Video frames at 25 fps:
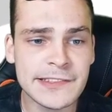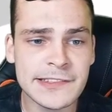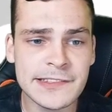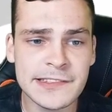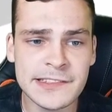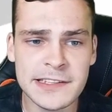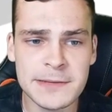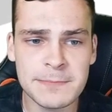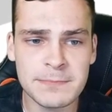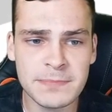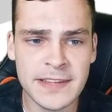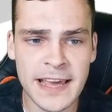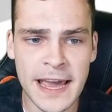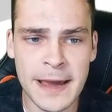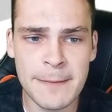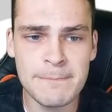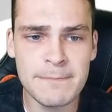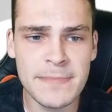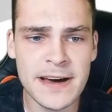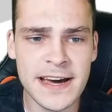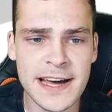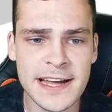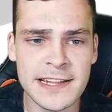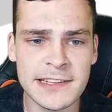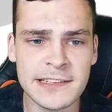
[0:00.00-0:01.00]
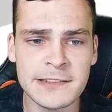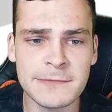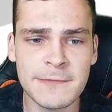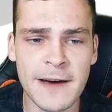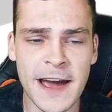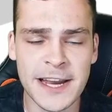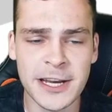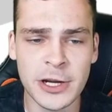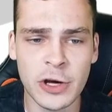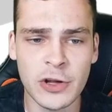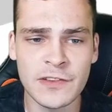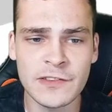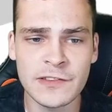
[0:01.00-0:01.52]
September
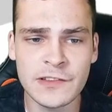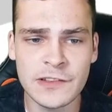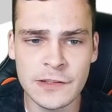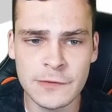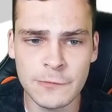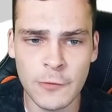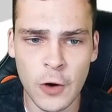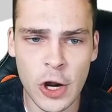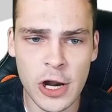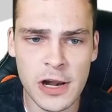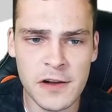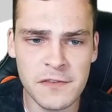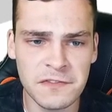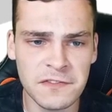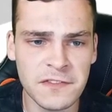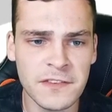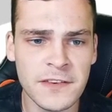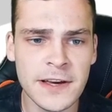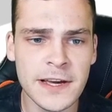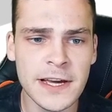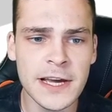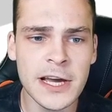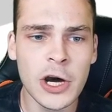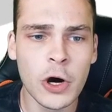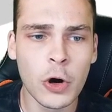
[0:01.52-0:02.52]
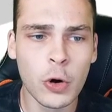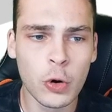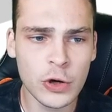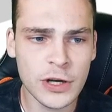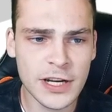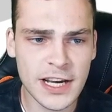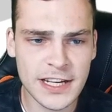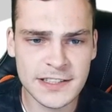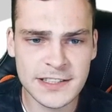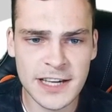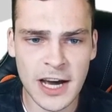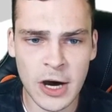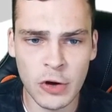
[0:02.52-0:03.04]
2012
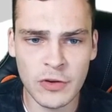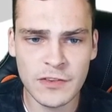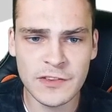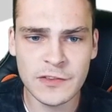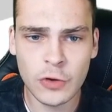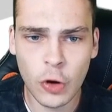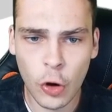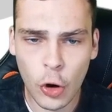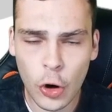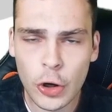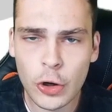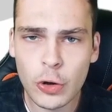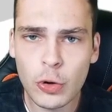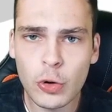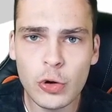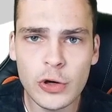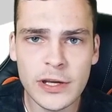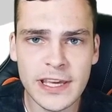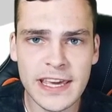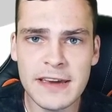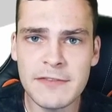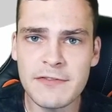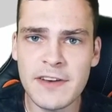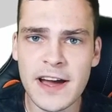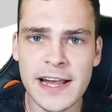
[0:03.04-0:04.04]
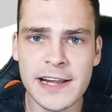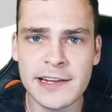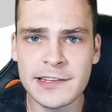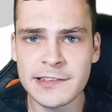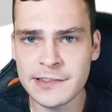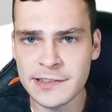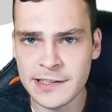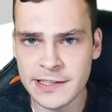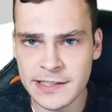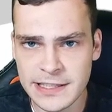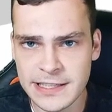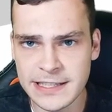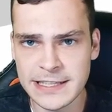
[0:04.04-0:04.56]
100.000 Euro jeweils
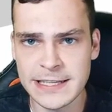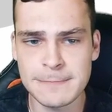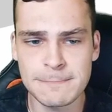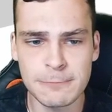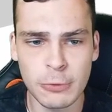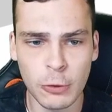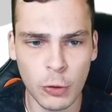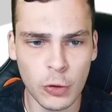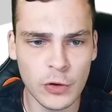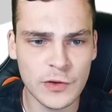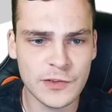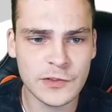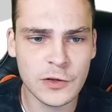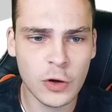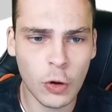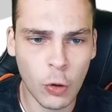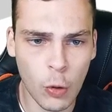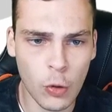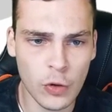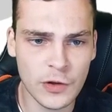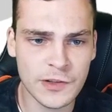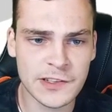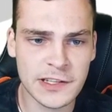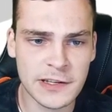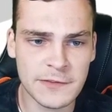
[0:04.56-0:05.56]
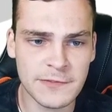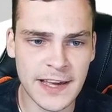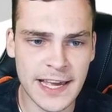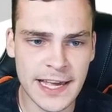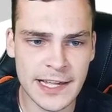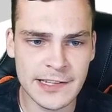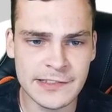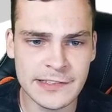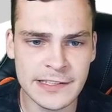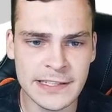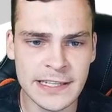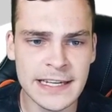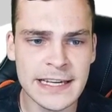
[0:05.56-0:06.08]
sind die Depots groß
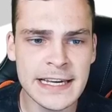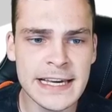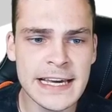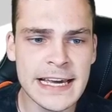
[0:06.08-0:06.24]
gewesen.